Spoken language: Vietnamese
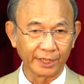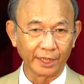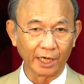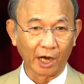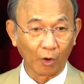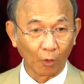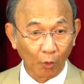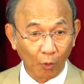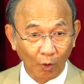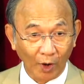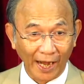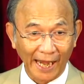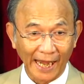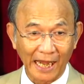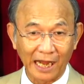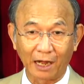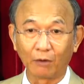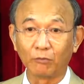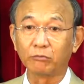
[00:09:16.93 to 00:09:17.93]
hậu quả
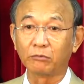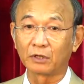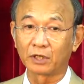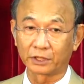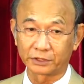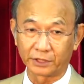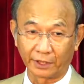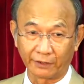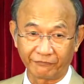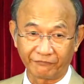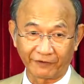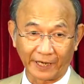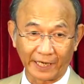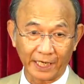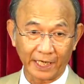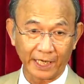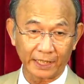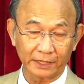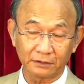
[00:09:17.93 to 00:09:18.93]
ông có thể phải
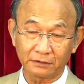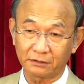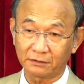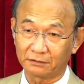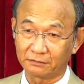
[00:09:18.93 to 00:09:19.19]
gánh,